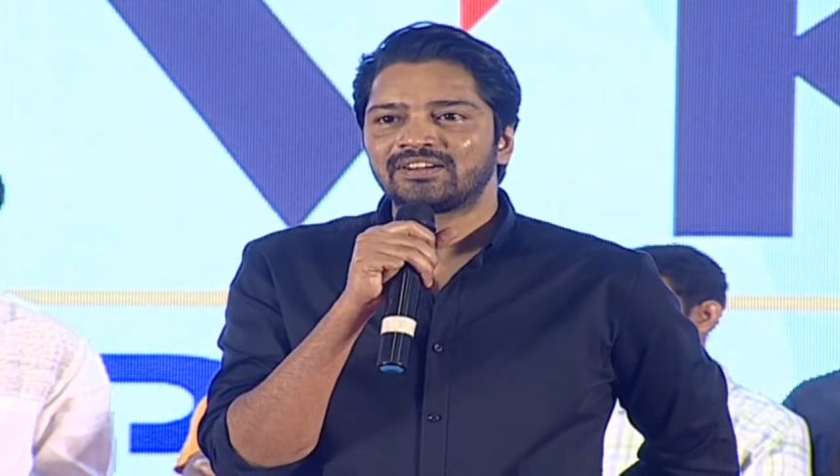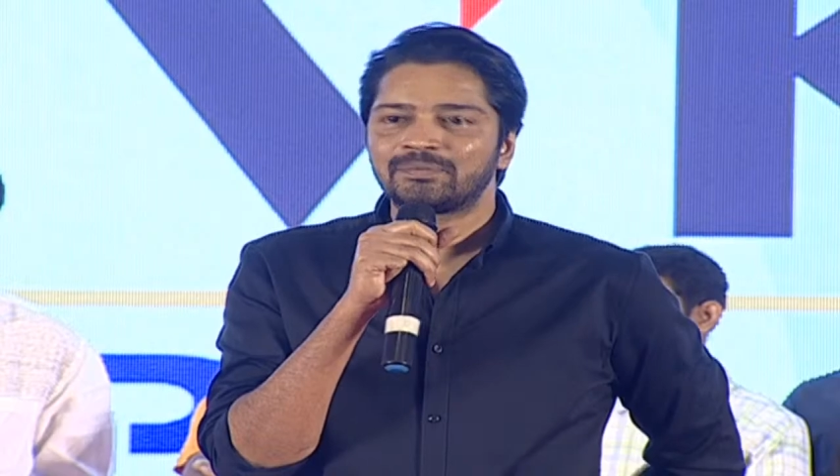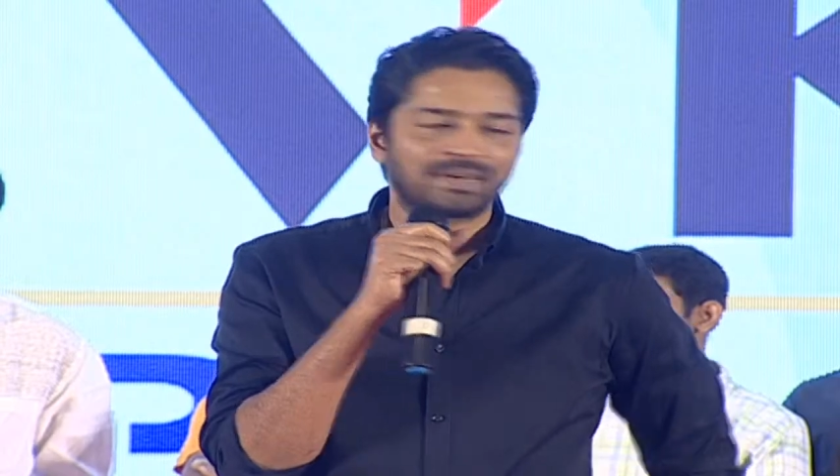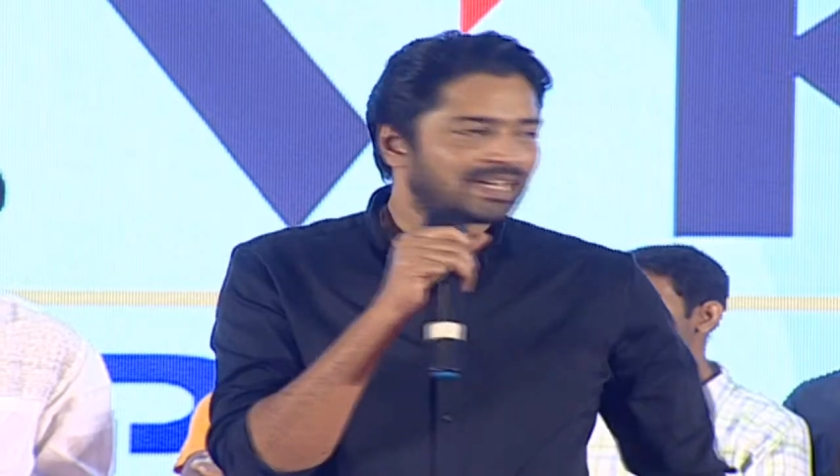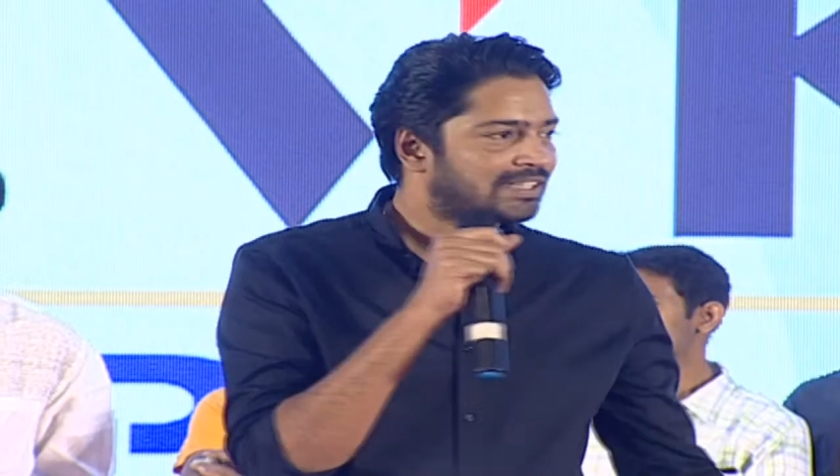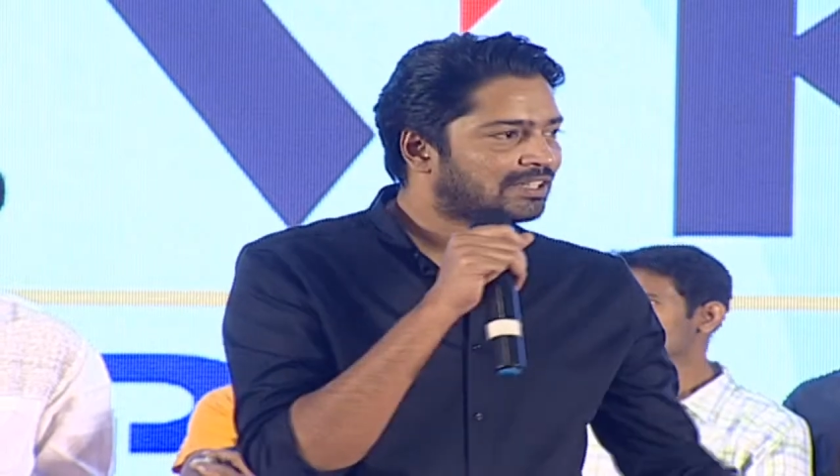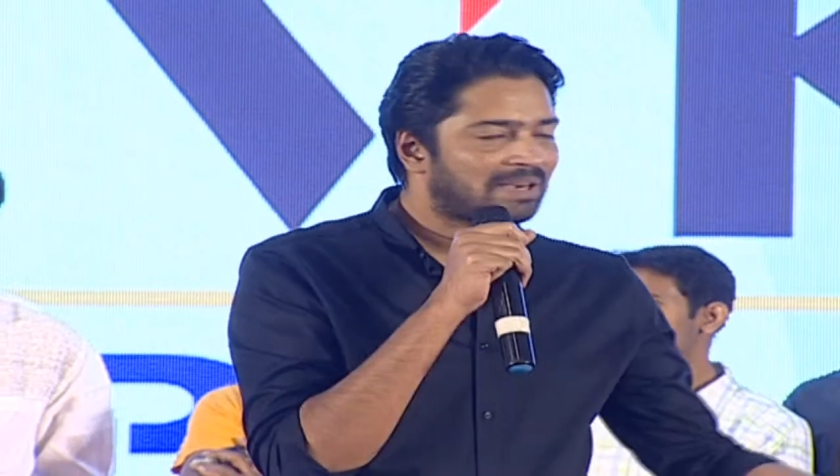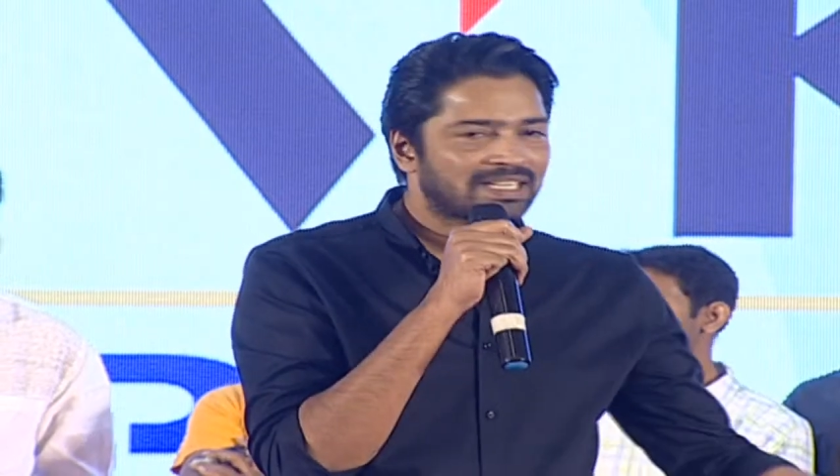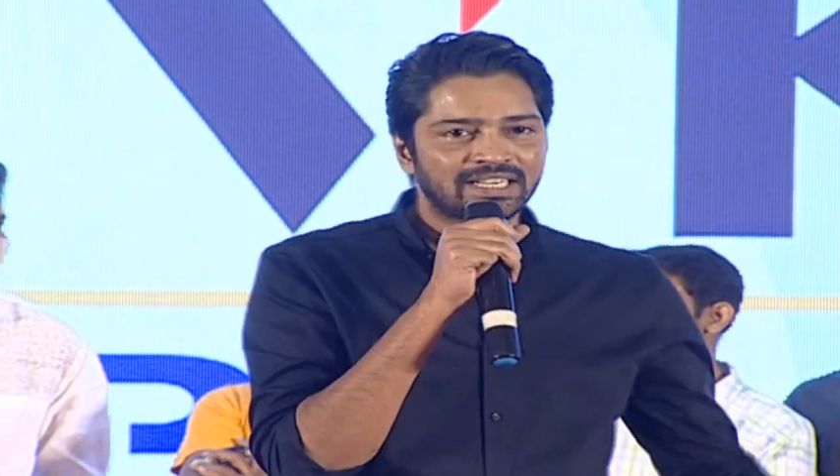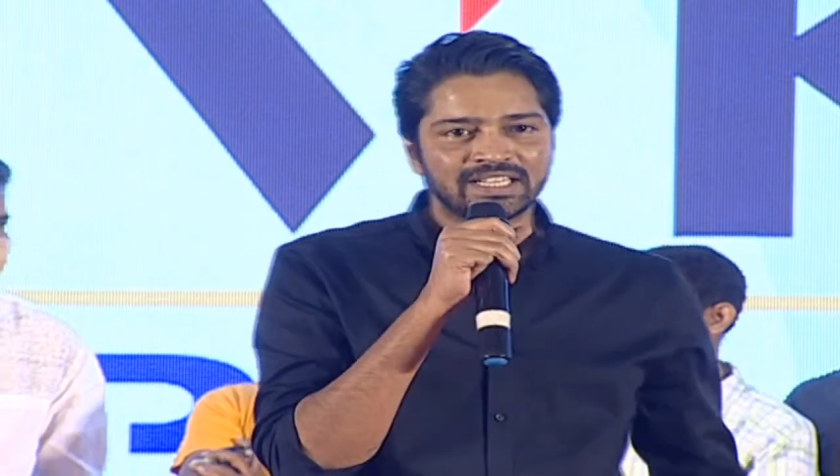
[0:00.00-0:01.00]
ఇప్పటికీ అందరూ
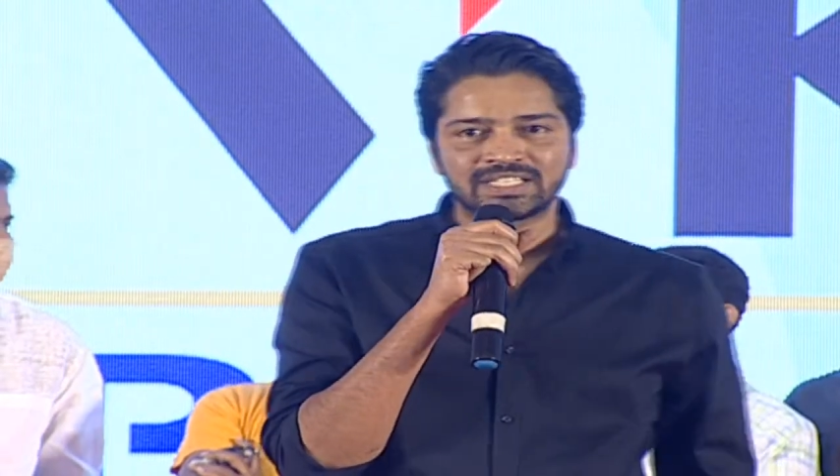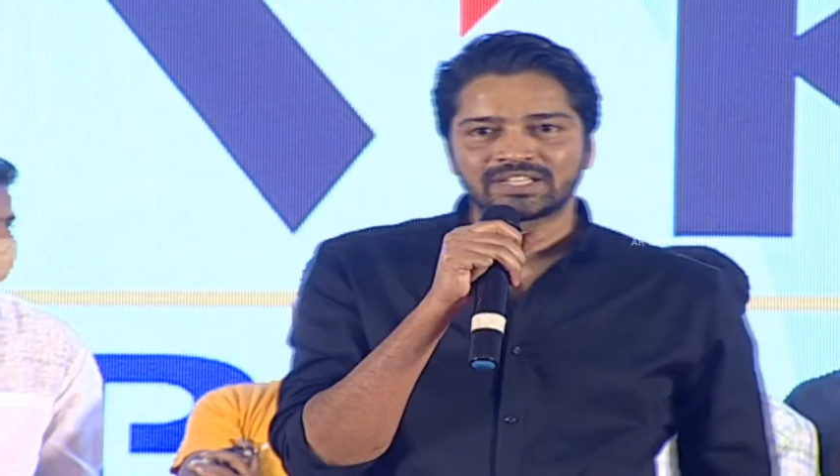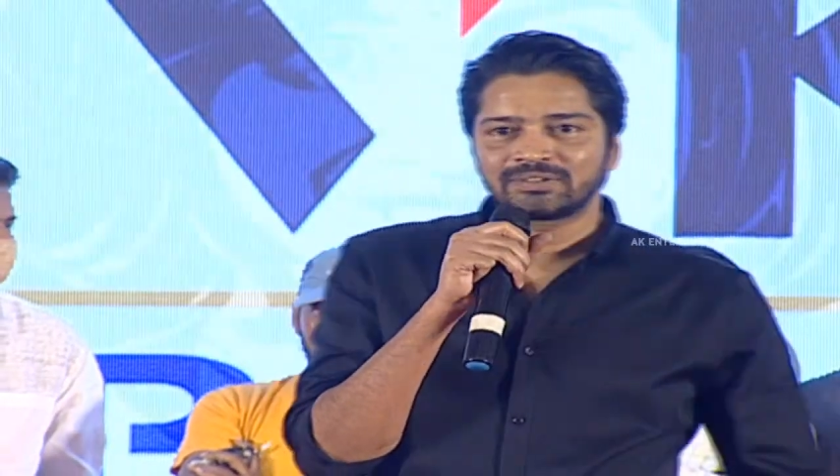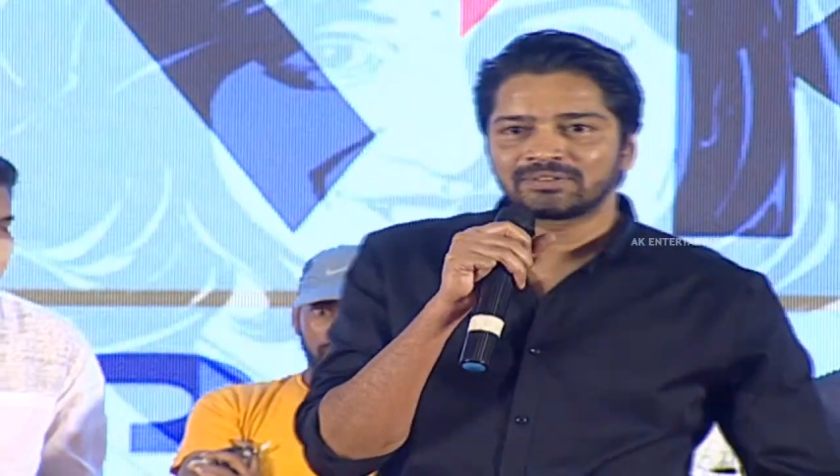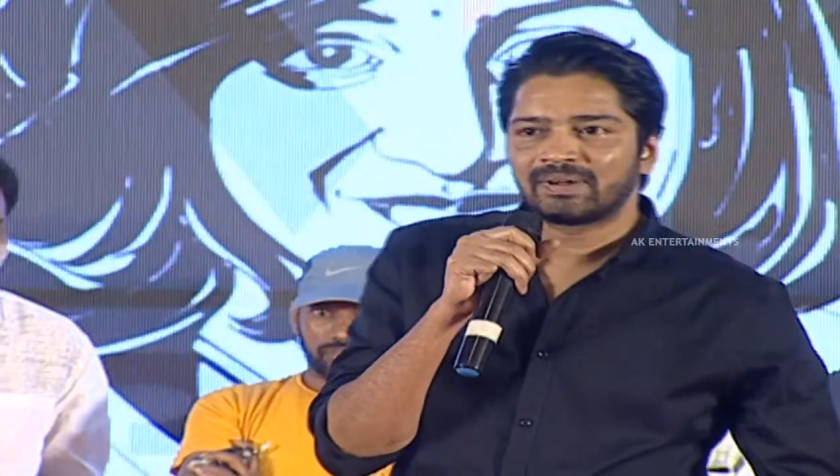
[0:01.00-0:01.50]
మాట్లాడేశారు